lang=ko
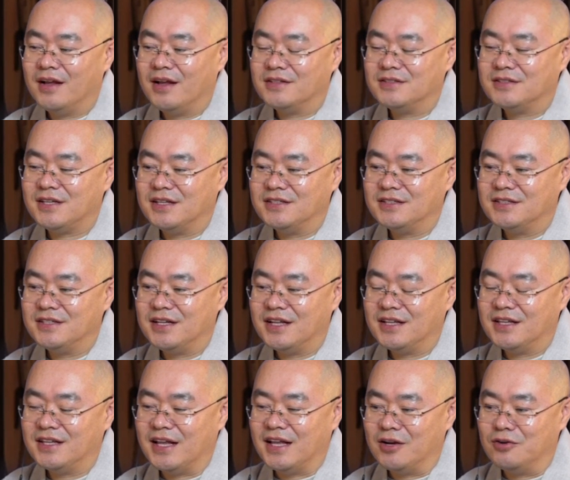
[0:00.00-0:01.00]

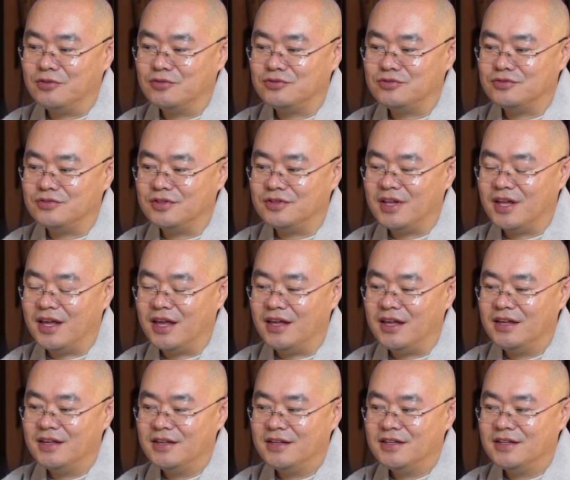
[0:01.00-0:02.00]
자식들한테 나눠주는데,
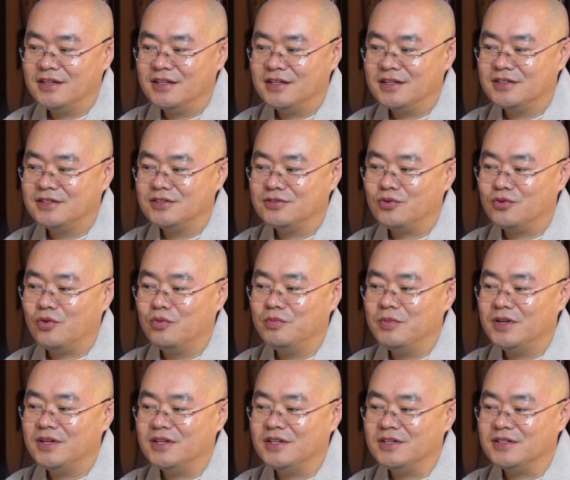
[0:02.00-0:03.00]
그것도
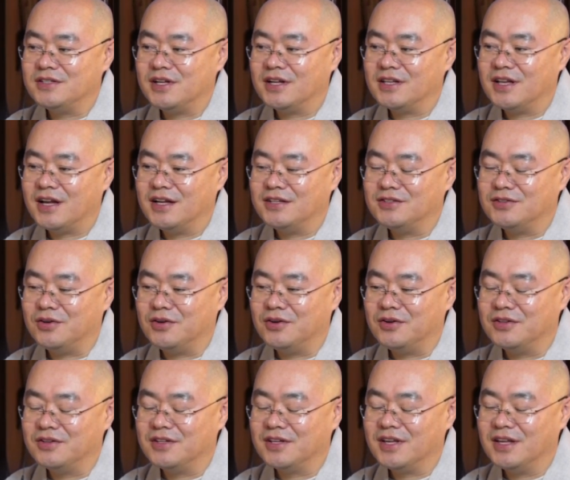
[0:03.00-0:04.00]
고민이 상당하죠.
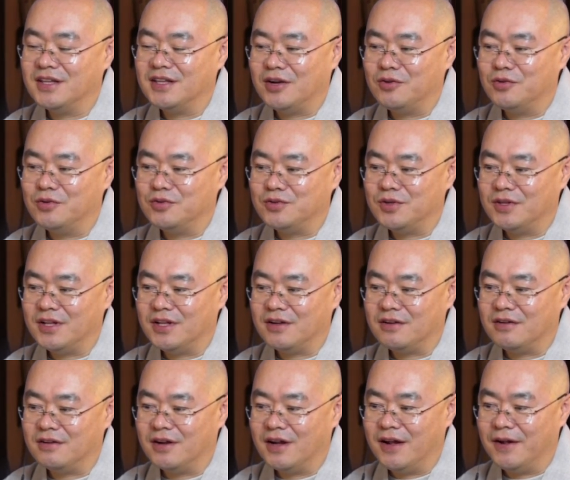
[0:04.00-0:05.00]
어떻게 나눠줘야 될
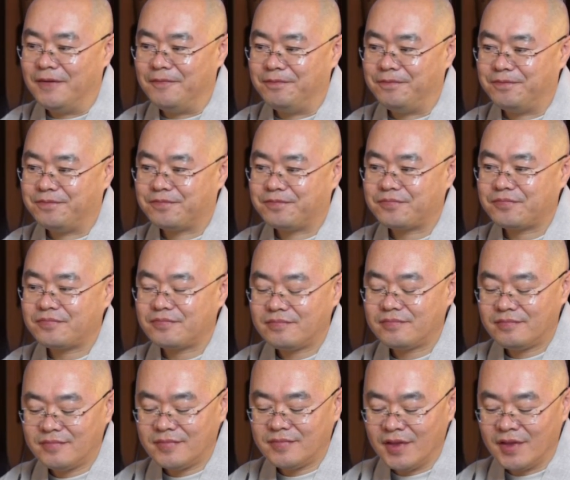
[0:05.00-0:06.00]
건가.
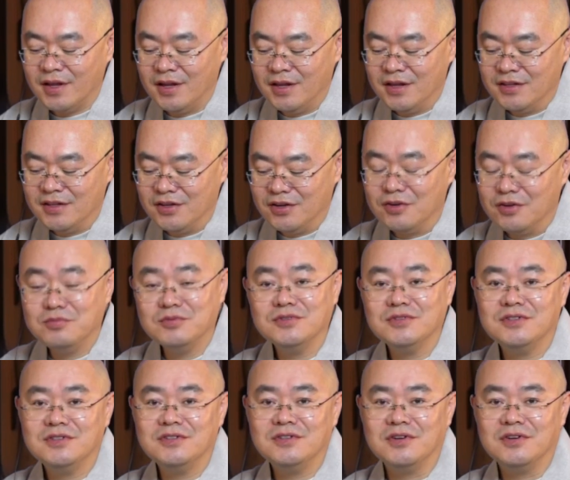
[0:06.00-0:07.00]

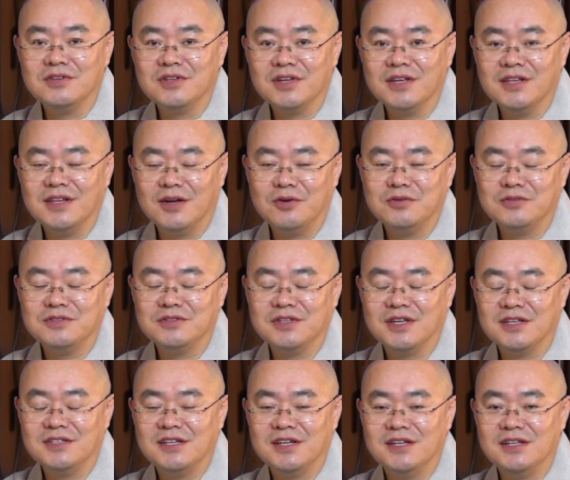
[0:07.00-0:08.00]
여러분들은 어떻게 나눠주는 게
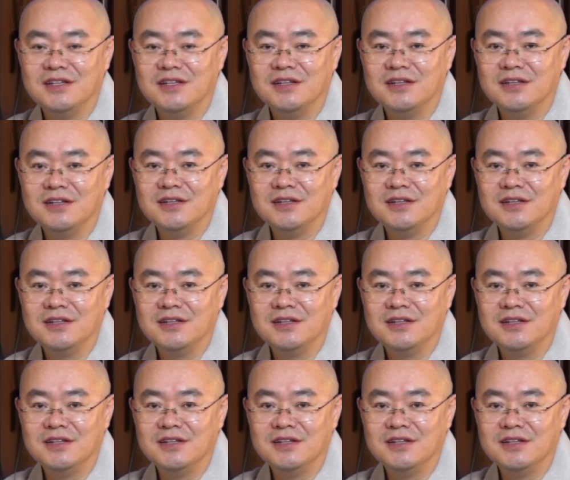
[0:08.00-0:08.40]
제일